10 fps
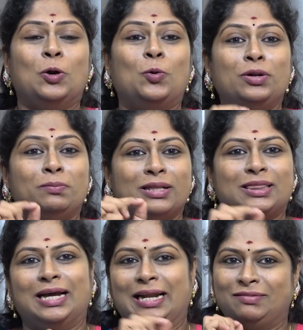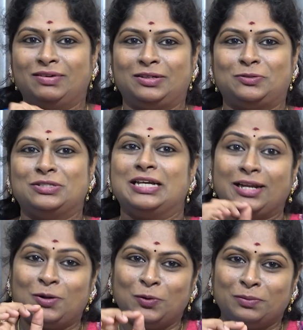குடும்ப தலைவருக்கும்
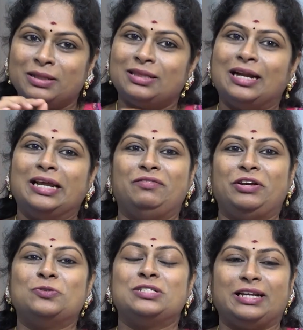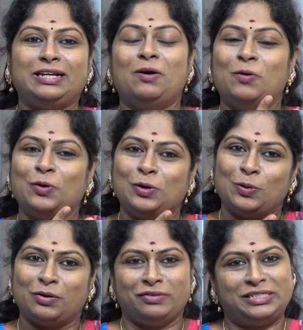சரி குடும்ப தலைவிக்கும் சரி அவங்களுக்கு
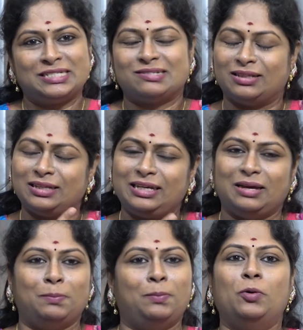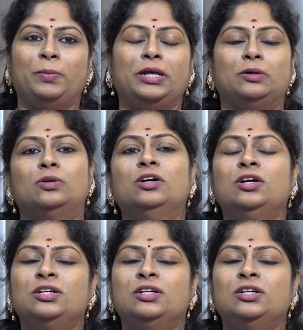ஒரு விஷஸ் வந்து எப்போவுமே இருக்கும்